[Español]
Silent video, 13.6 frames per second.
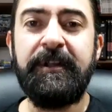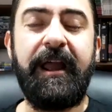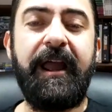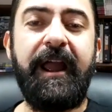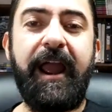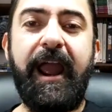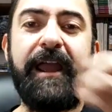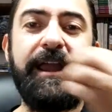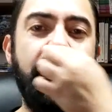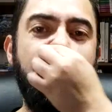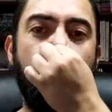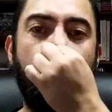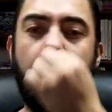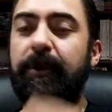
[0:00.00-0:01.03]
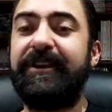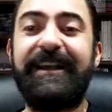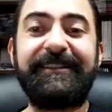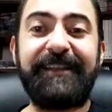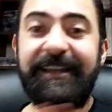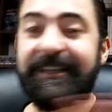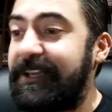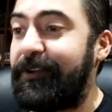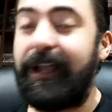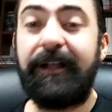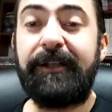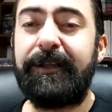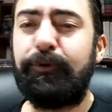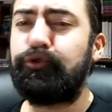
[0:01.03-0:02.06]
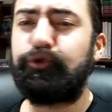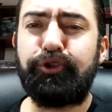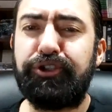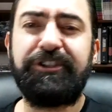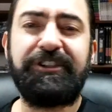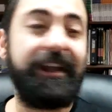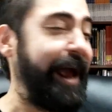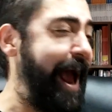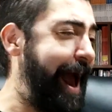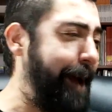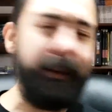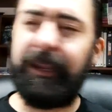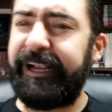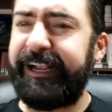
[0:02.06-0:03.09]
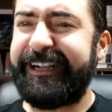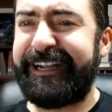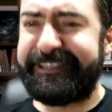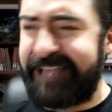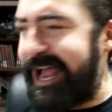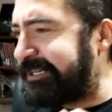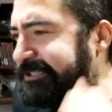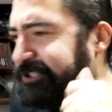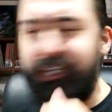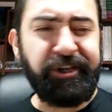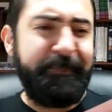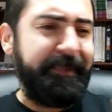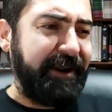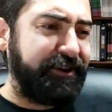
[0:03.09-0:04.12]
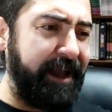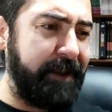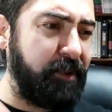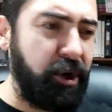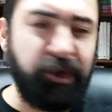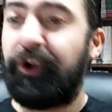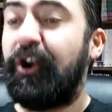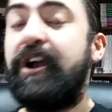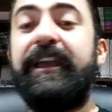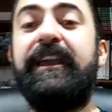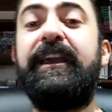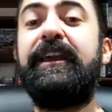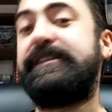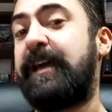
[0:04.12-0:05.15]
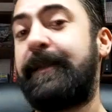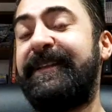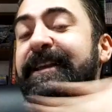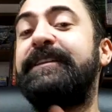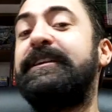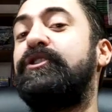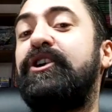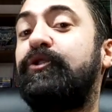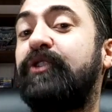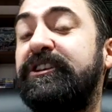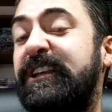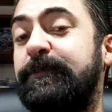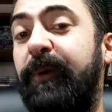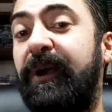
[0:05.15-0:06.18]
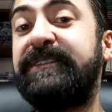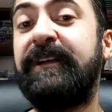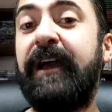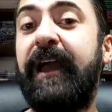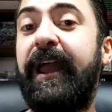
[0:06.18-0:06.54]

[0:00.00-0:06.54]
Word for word: y cuando ya estén así bien brutos, dice ah, ¿qué tal si nos pelotamos? Y terminan y, entonces después